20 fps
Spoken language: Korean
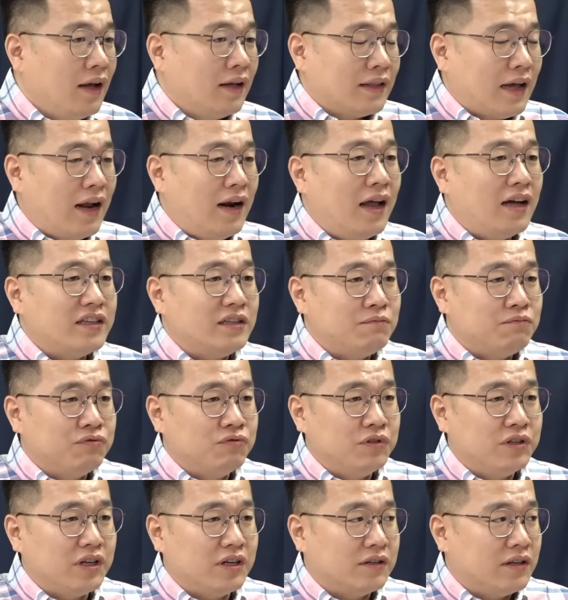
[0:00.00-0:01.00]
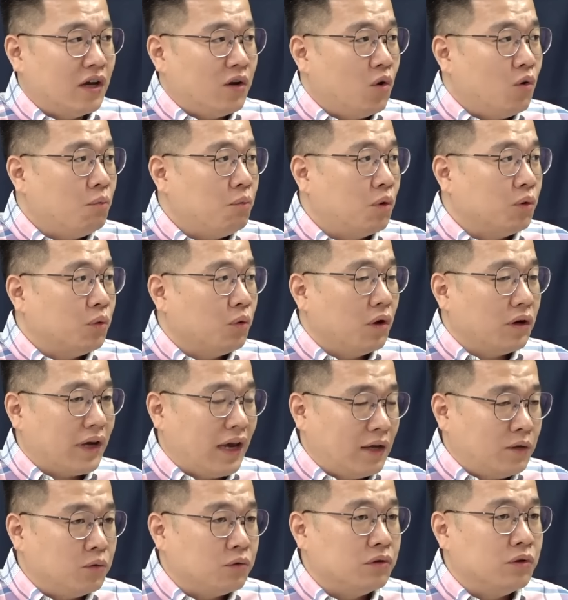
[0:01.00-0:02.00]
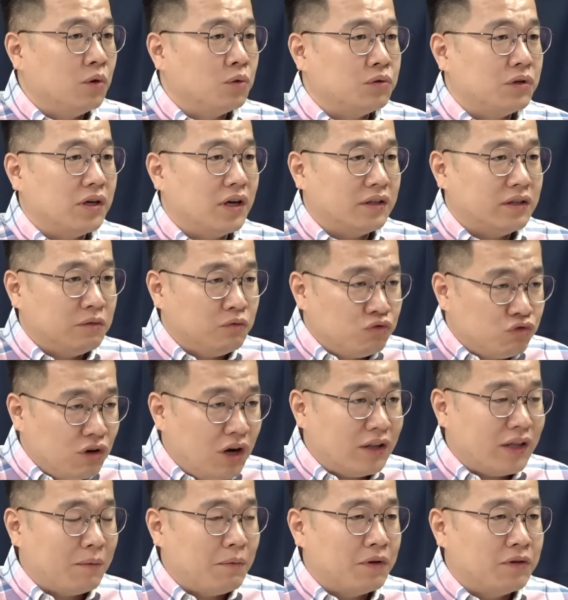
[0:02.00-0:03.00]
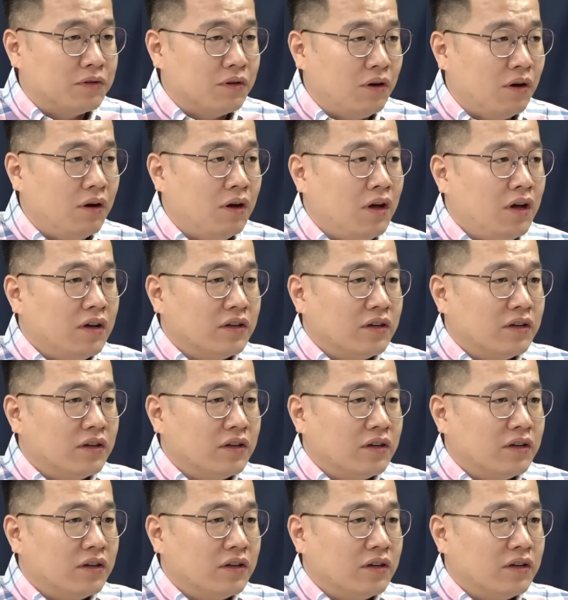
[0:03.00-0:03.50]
달라진 분위기, 새로운 보도가 계속 의혹 제기가 추가되면서